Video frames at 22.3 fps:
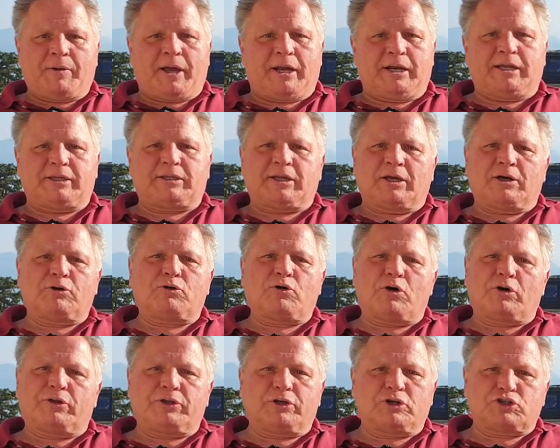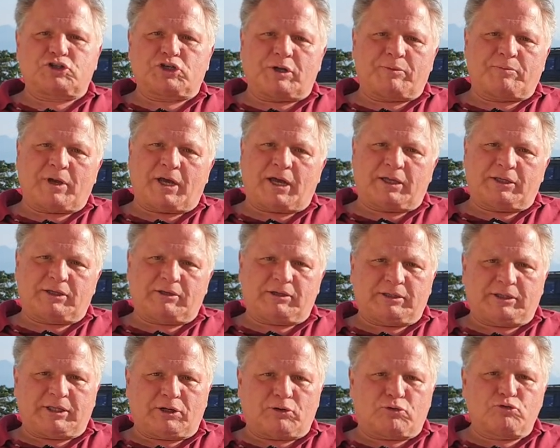elle était encore dans le schéma
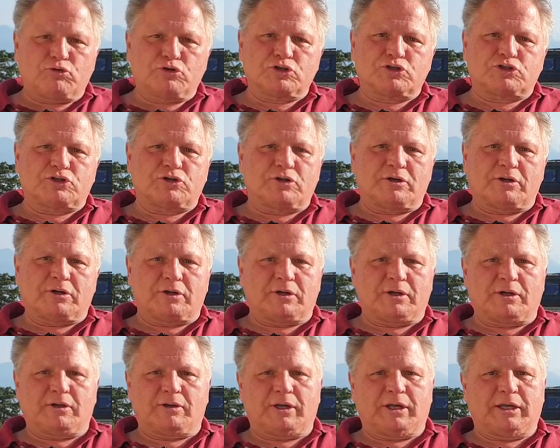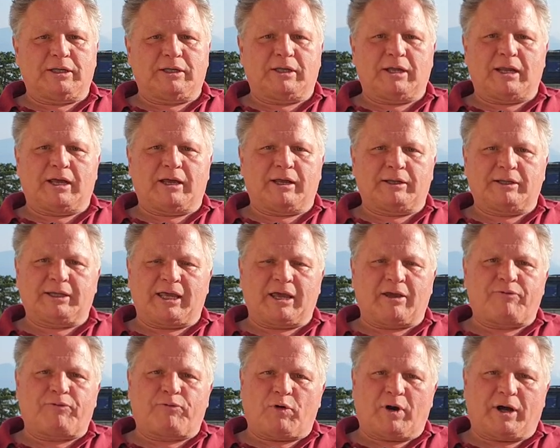des, rouges euh, et de la
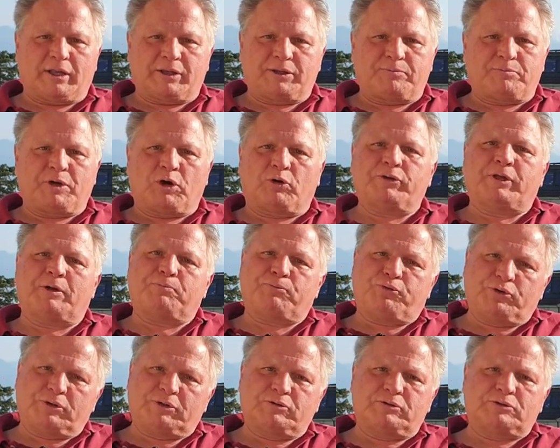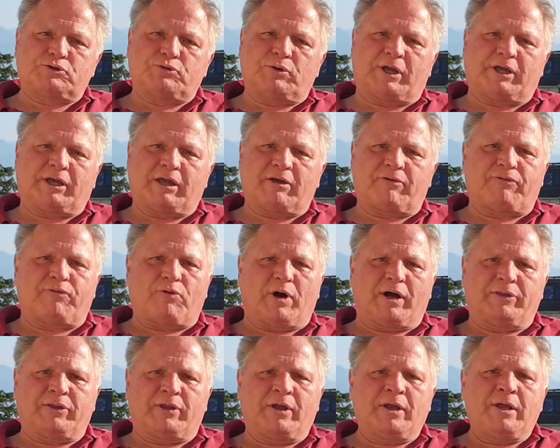guerre froide, mais on n'est plus sous la guerre
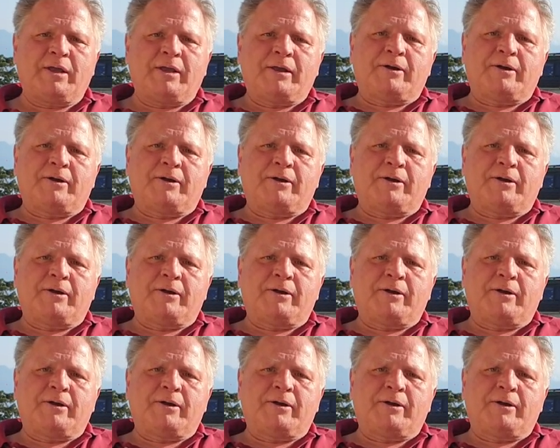froide.